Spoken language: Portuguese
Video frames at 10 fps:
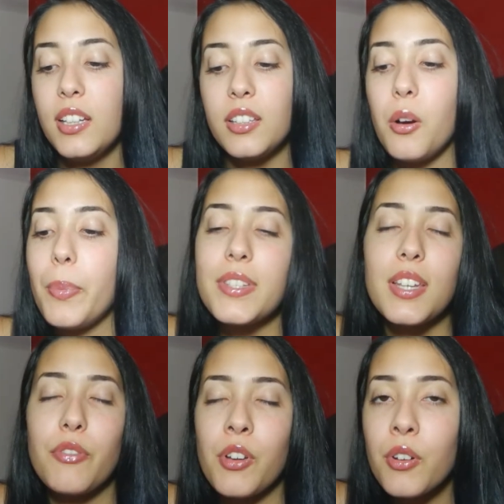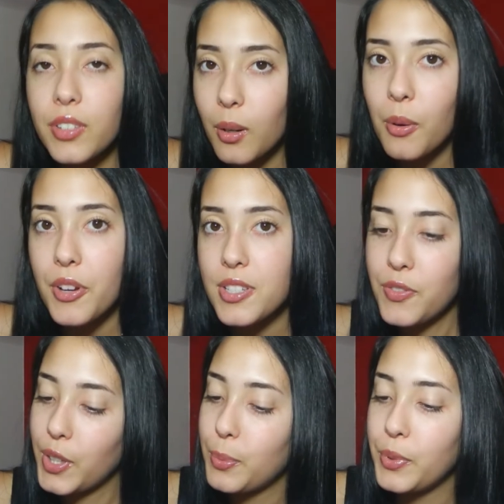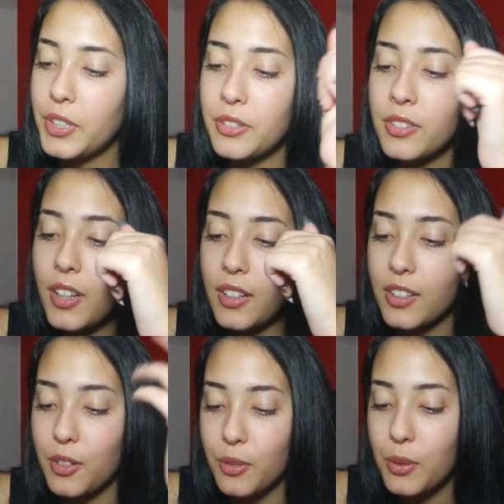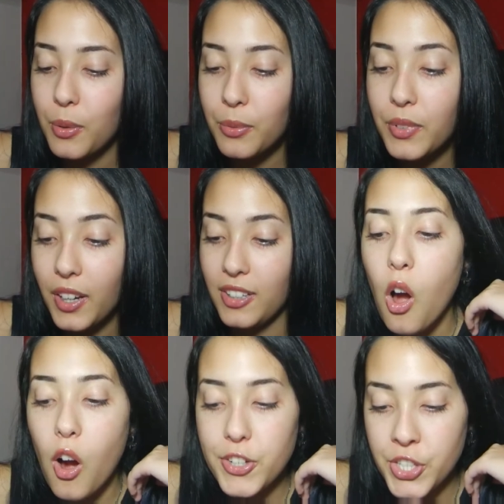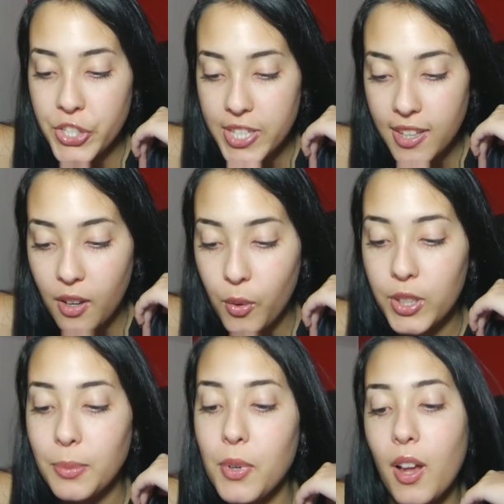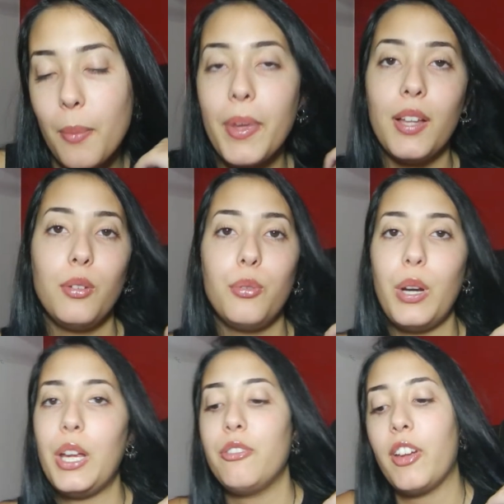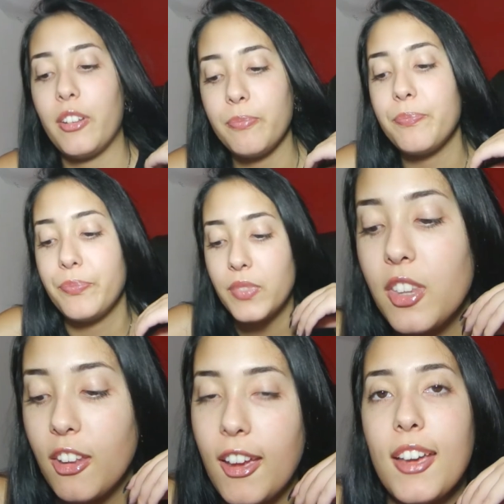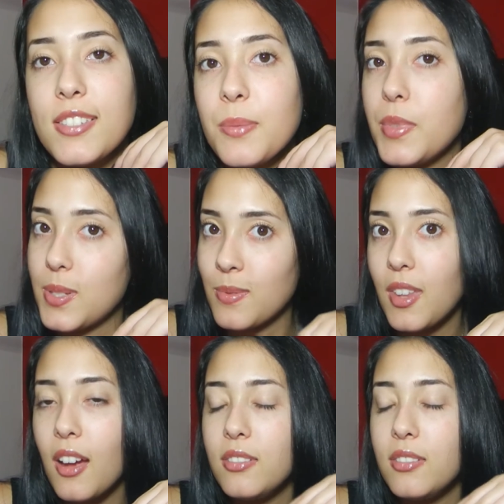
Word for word: Então eu pensei, vou encontrar alguma coisa que fique bonito nela. E eu encontrei. Ó, gente, essa aqui é a cor do meu cabelo, Raven. É essa mesmo, tá?